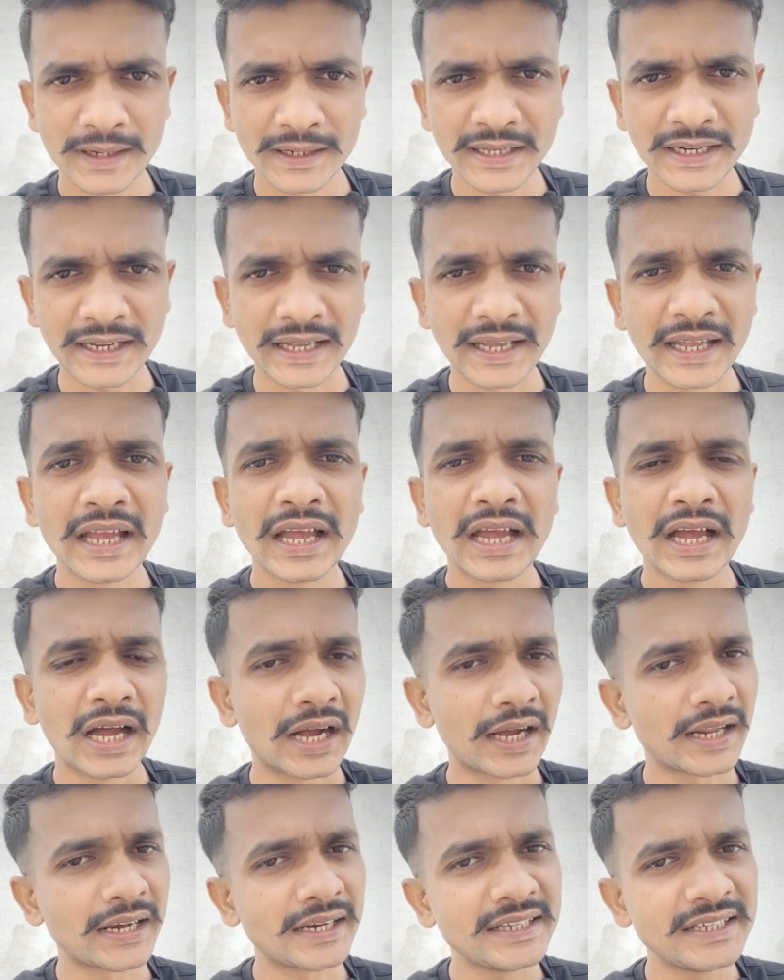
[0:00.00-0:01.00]
ठीक है
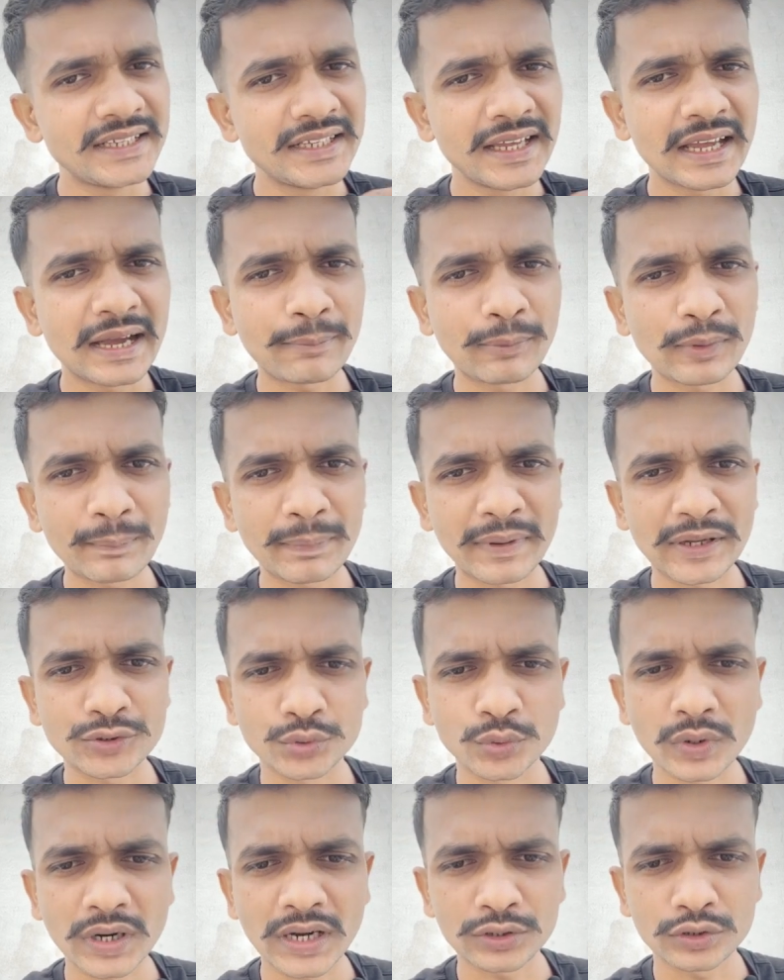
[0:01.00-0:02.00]
अगर ये आपका पास
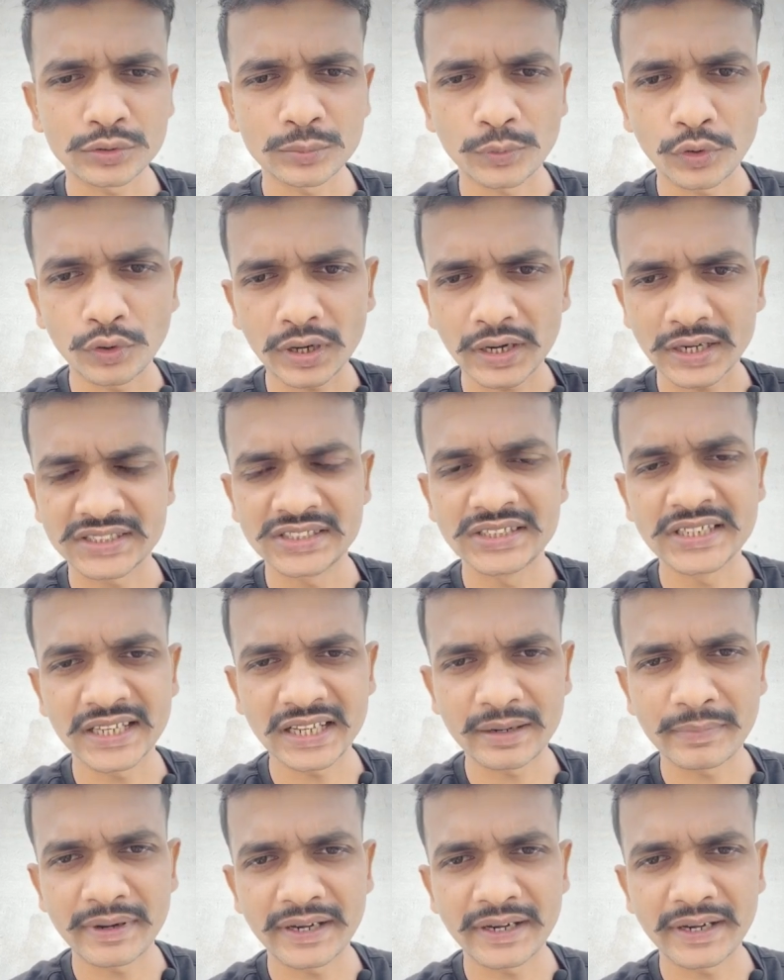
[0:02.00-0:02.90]
होगा तो और ज़्यादा